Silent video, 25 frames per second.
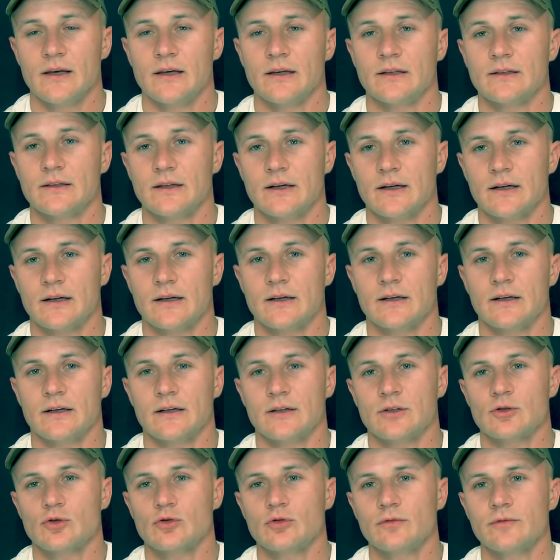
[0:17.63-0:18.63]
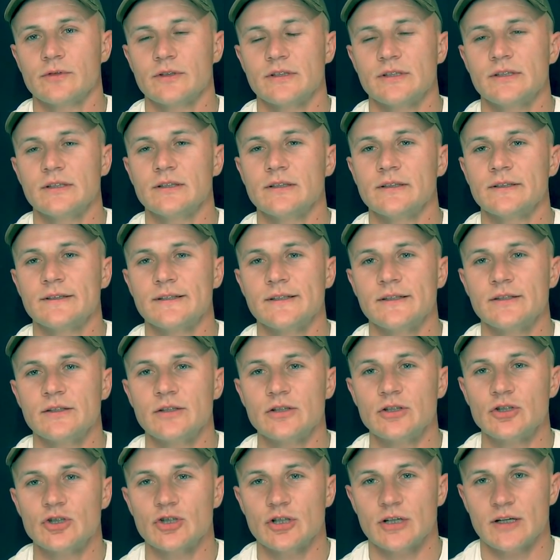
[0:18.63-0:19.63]
Итак, а что вы делаете
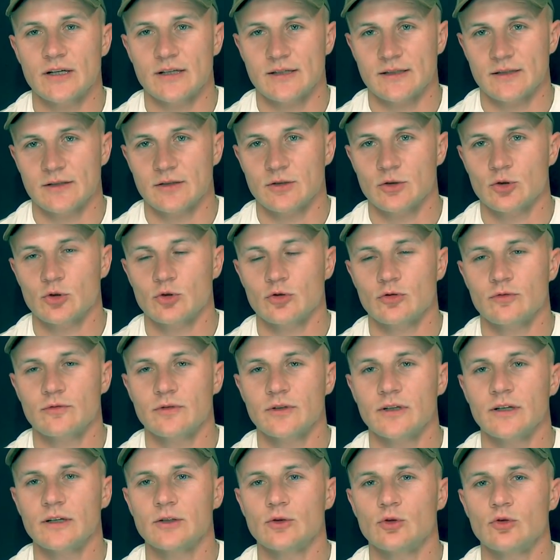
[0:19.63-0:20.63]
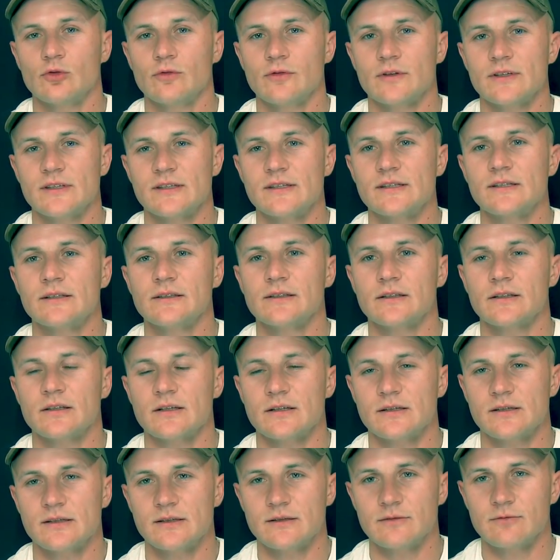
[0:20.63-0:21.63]
сейчас? Что вы готовы сделать
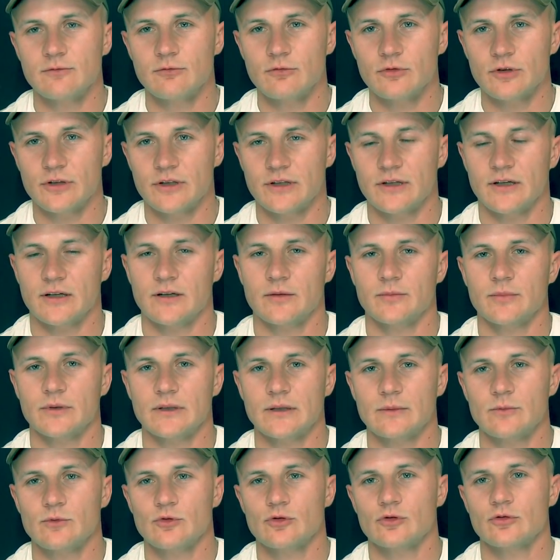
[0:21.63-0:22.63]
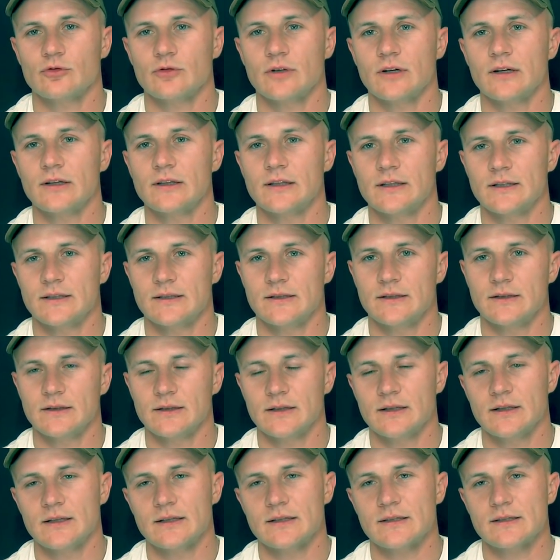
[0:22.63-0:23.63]
сегодня? Потому что, как
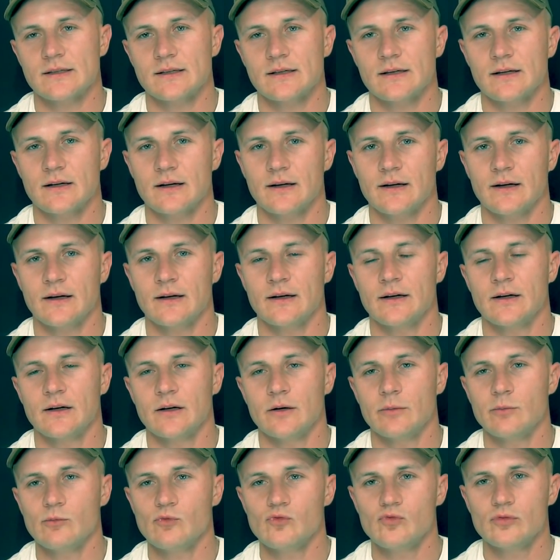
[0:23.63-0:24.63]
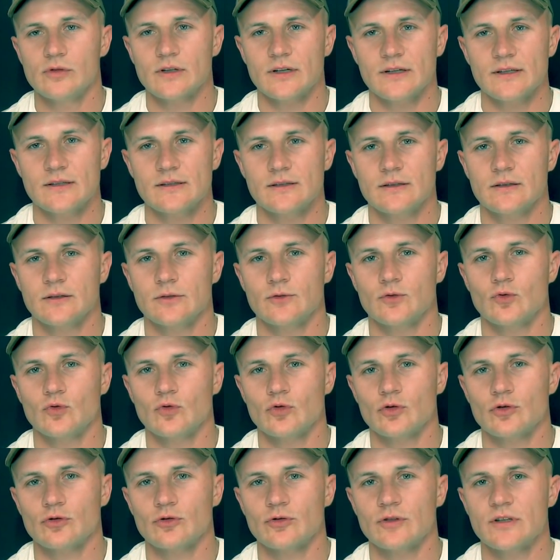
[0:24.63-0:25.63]
гласит старая мудрость,
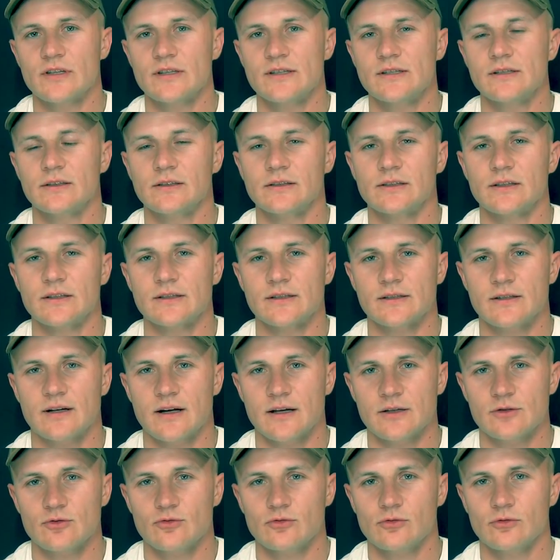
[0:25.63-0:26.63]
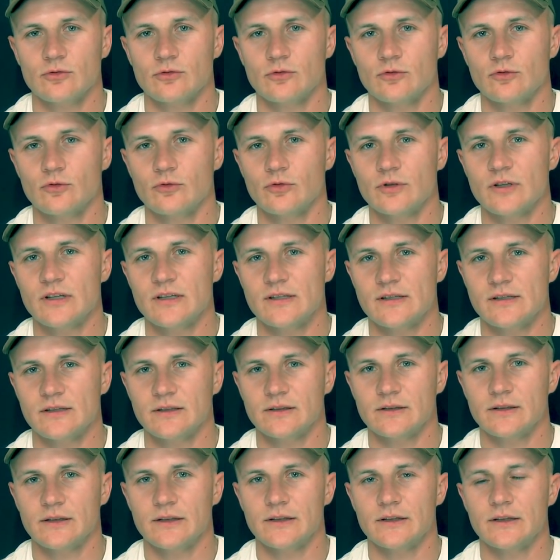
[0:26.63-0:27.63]
то, что не сделано сразу, то не
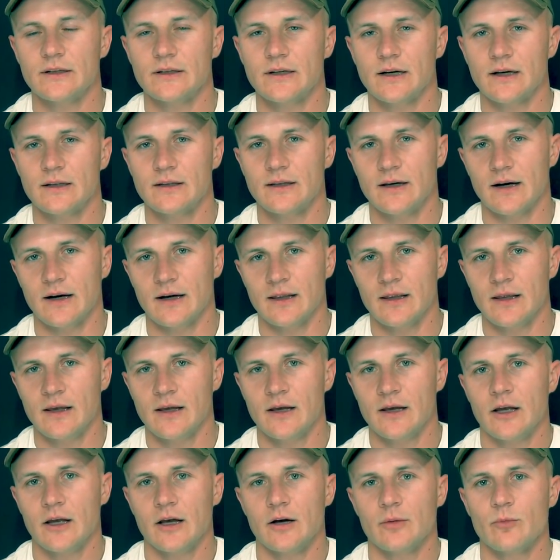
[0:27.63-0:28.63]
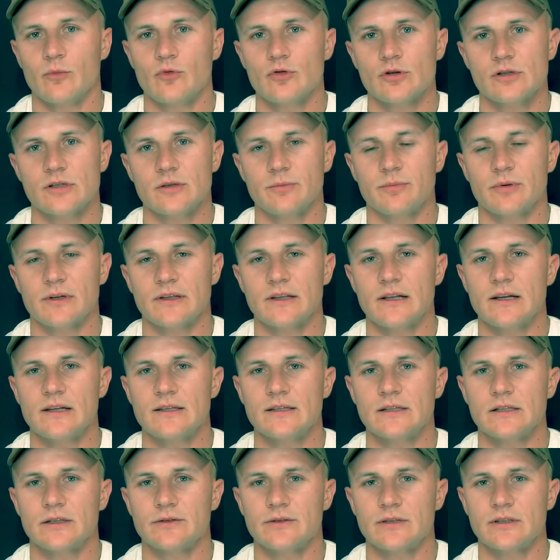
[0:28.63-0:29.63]
сделано никогда. Можете
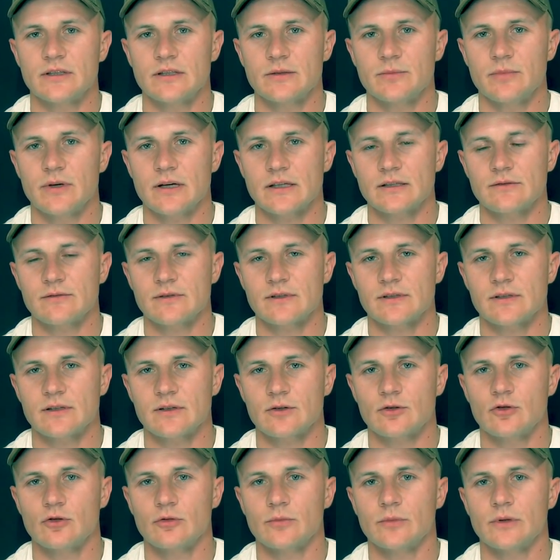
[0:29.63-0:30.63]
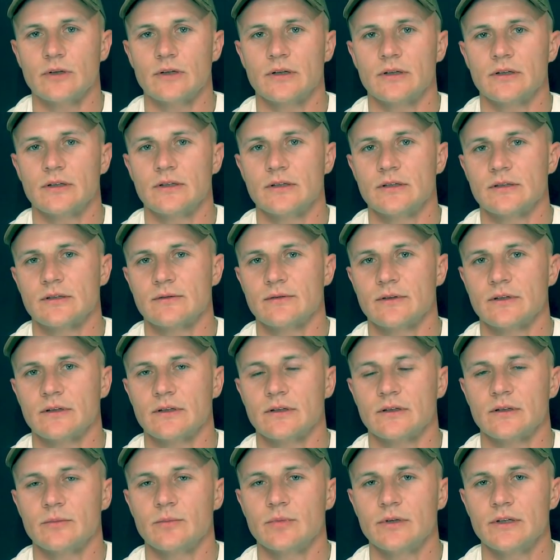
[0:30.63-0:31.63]
проанализировать себя, своих знакомых и
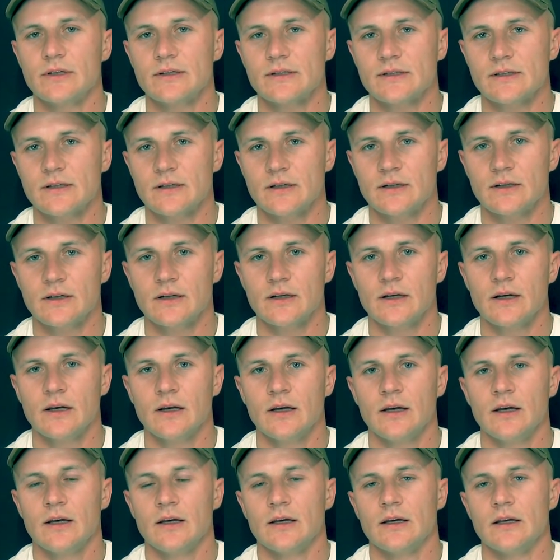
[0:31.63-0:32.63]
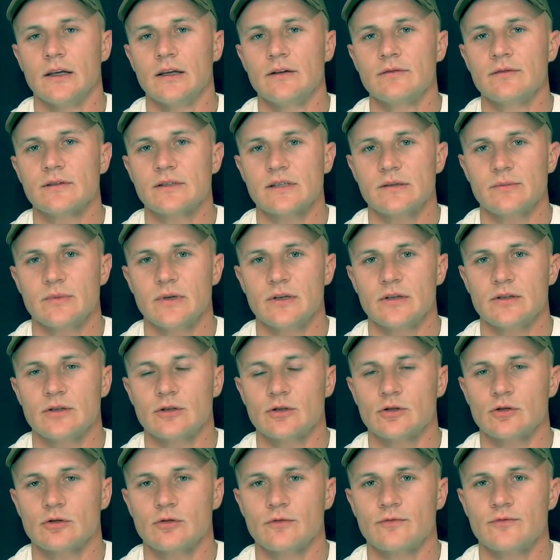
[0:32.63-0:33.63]
своих близких. И вы
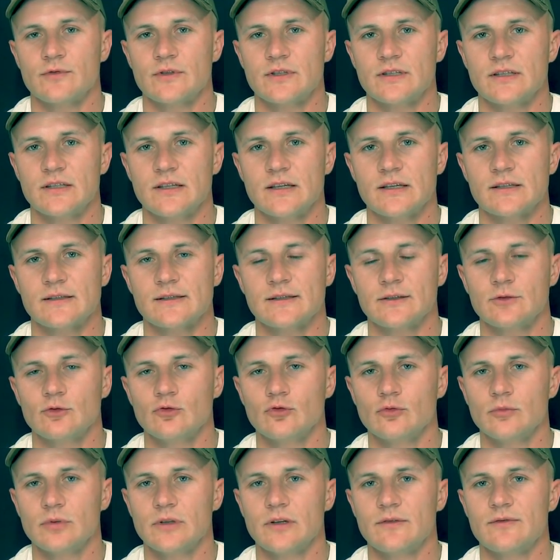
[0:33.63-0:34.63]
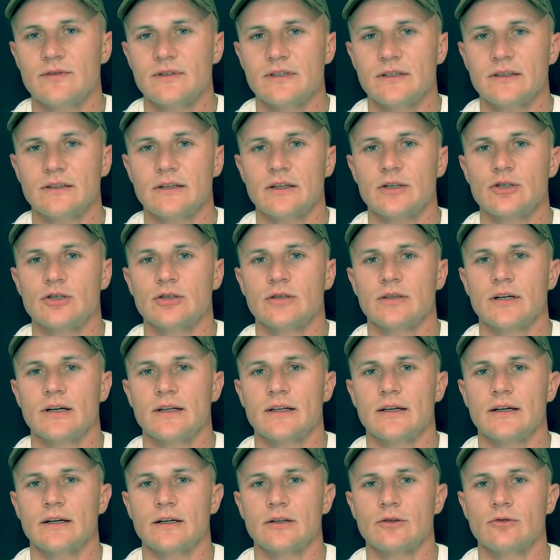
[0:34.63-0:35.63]
заметите, что все задумки, все
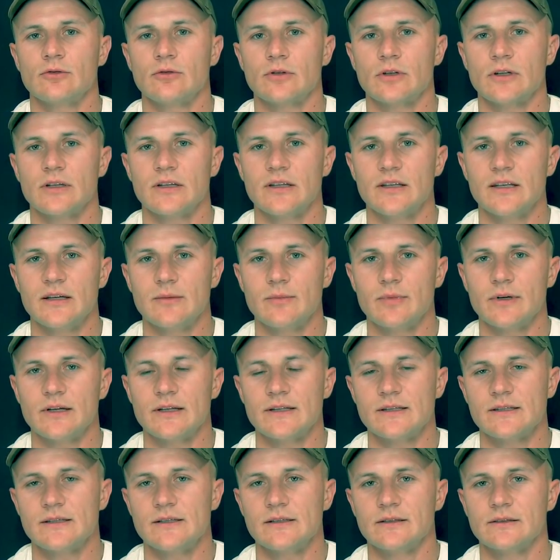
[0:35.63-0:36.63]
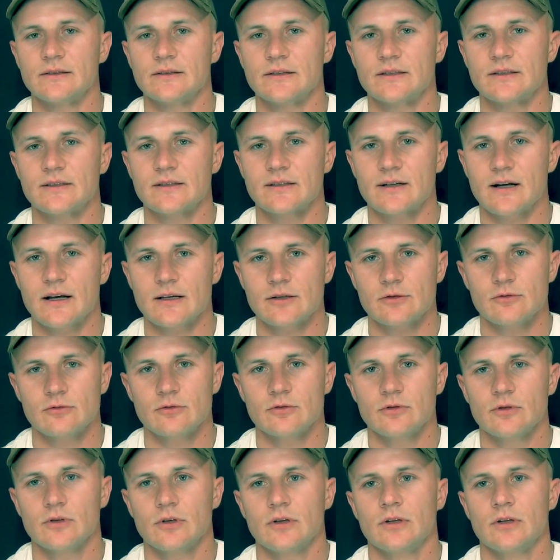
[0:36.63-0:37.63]
начинания, которые не были сделаны
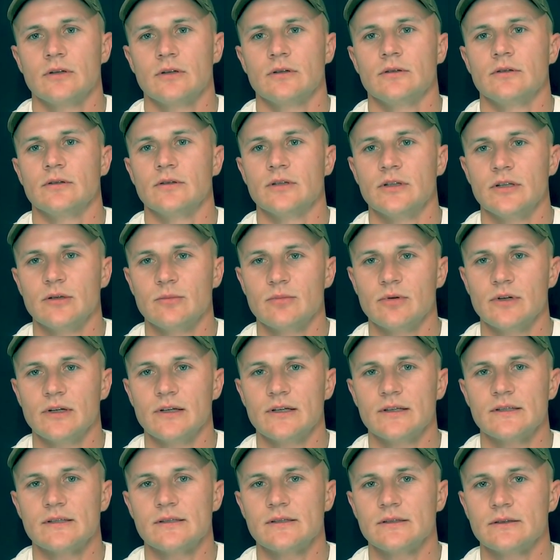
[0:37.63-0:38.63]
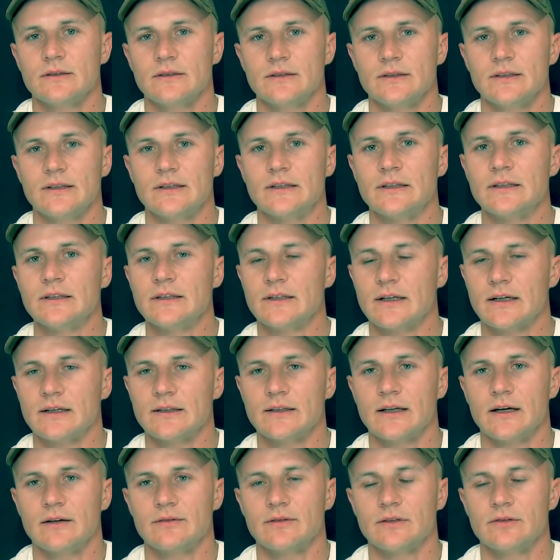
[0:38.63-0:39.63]
сразу, не были сделаны
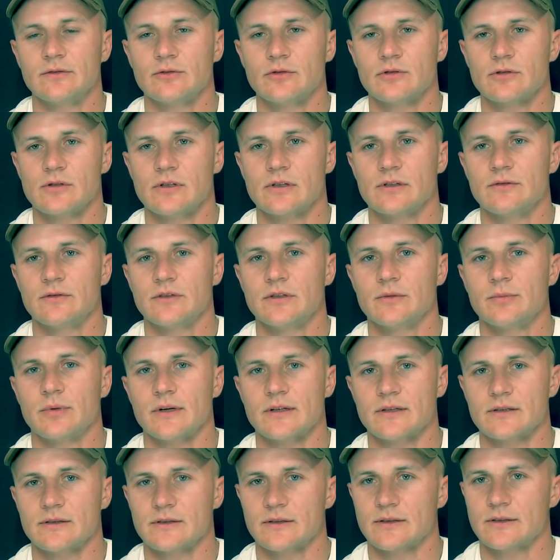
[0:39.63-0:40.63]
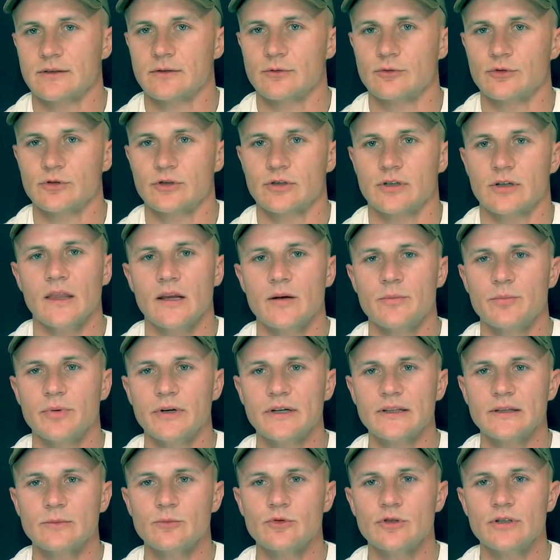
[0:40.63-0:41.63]
никогда в 99% случаев.
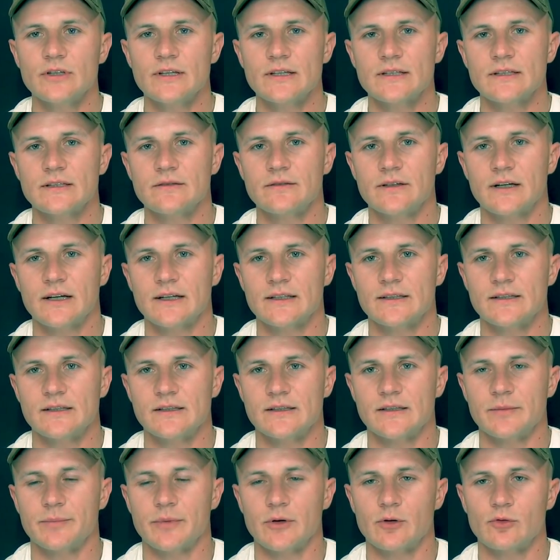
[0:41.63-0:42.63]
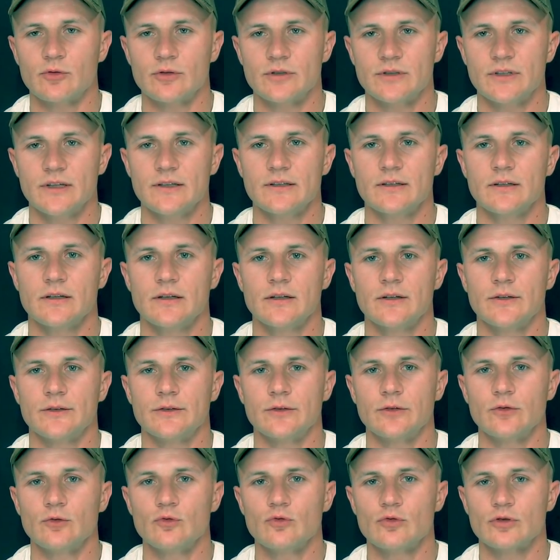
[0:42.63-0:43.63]
Поэтому, если вы хотите похудеть,
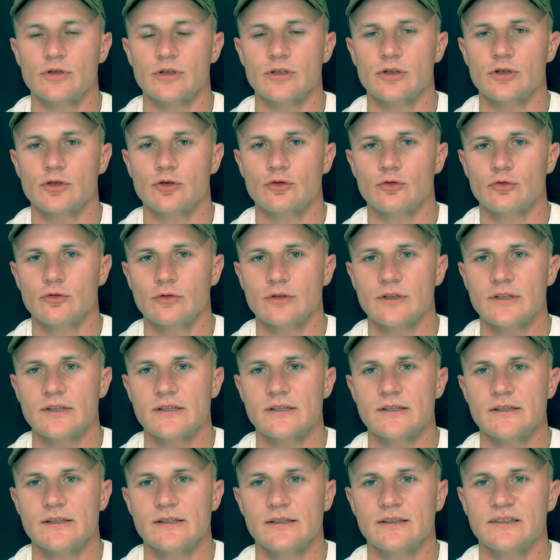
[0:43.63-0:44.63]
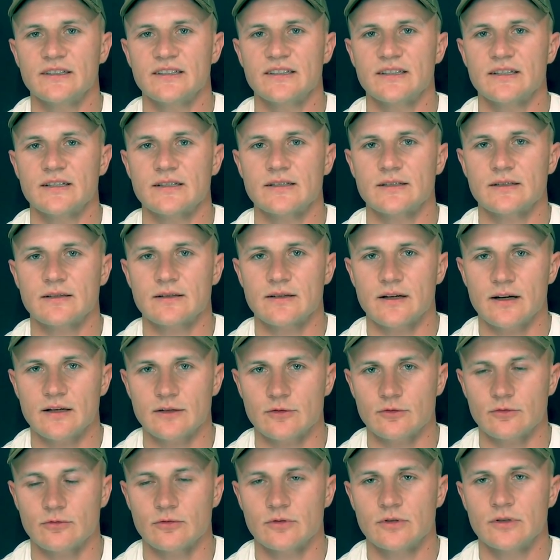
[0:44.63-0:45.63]
нужно что-то сделать
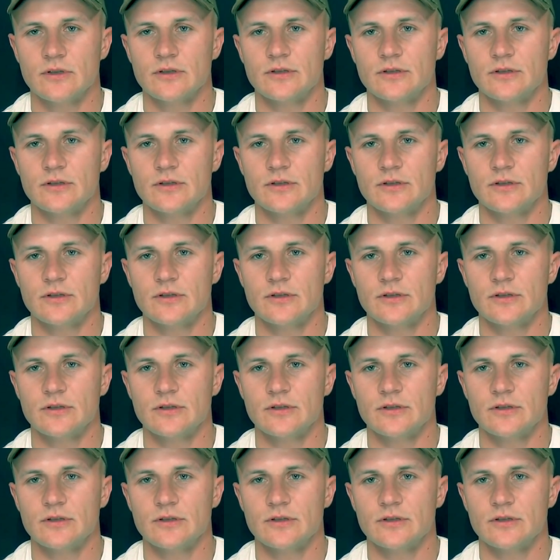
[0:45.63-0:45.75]
сразу.